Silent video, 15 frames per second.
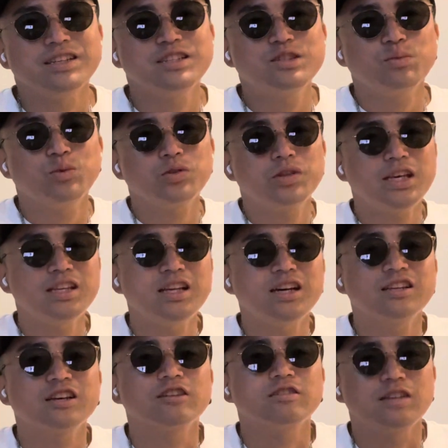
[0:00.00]
一応持ってきたん
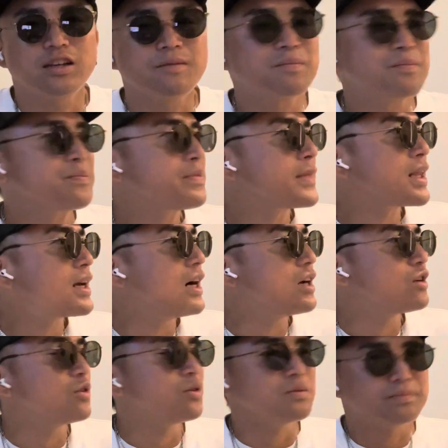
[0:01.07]
だけどねあ
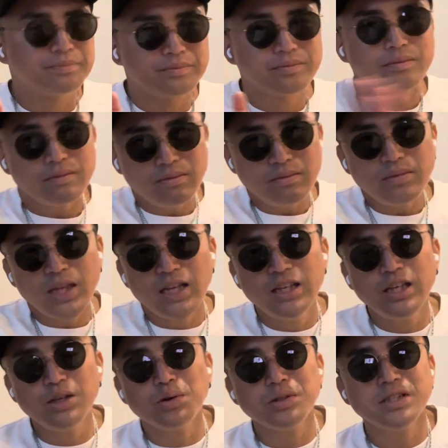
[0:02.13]
の
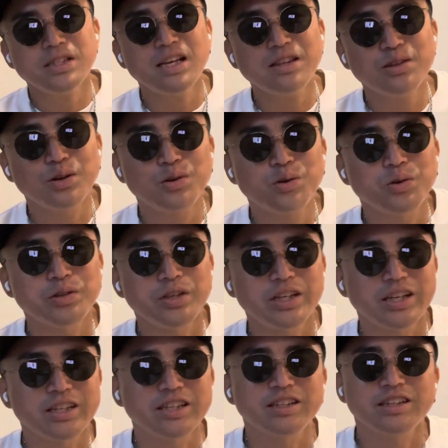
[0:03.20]
引っ越しセットの方に入
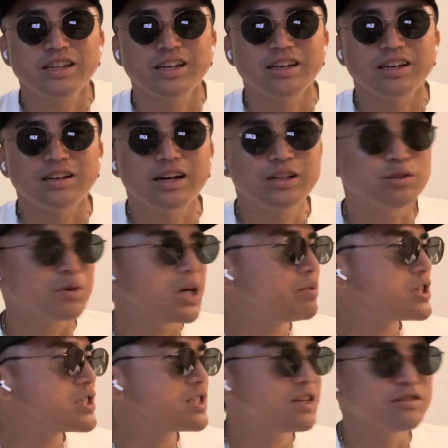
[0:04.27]
れててあと割り
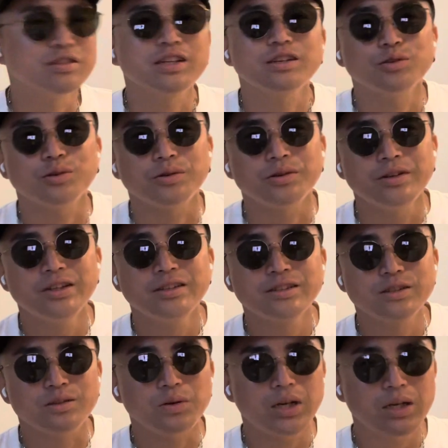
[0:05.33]
箸あるんだけど
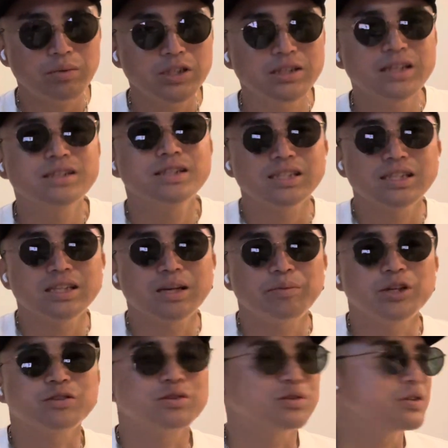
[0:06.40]
そう割り箸で全然食べ
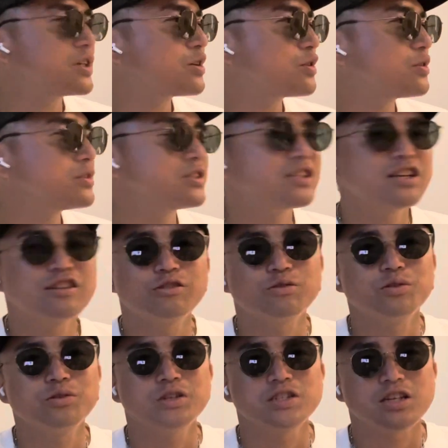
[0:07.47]
るけど引っ越しセットの
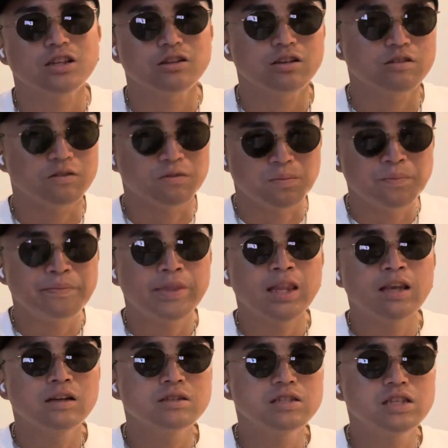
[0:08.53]
方にちゃんとあの
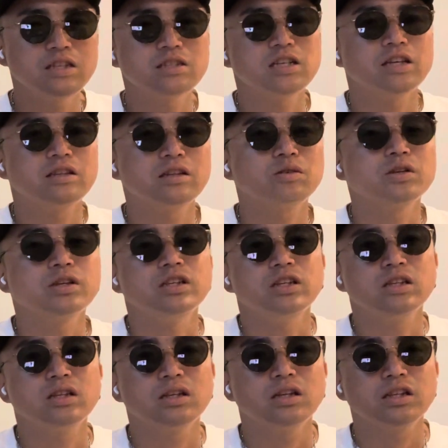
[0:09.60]
神社行った時にい
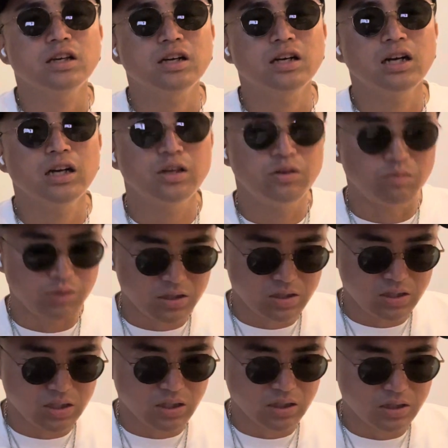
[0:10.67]
ただいた開運橋が
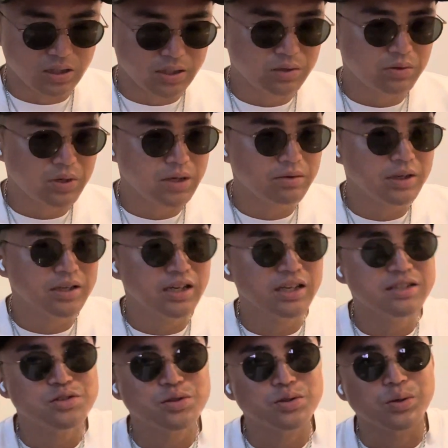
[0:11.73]
あってそれはね
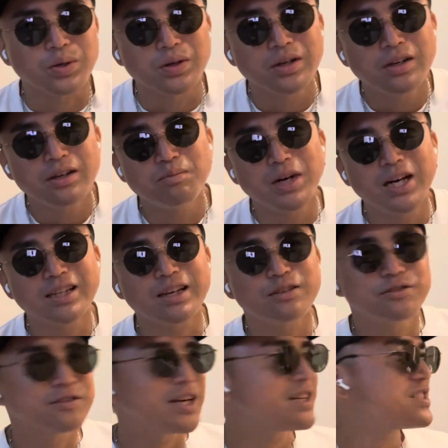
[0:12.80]
ちょっとまだ
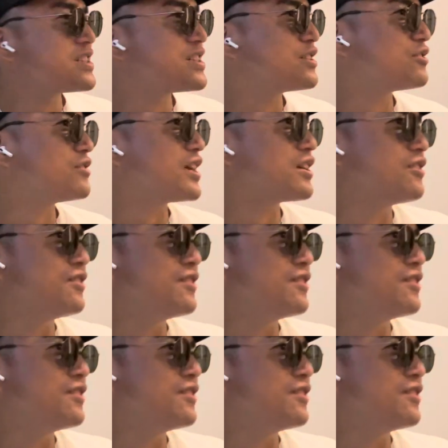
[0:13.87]
フラジールのあの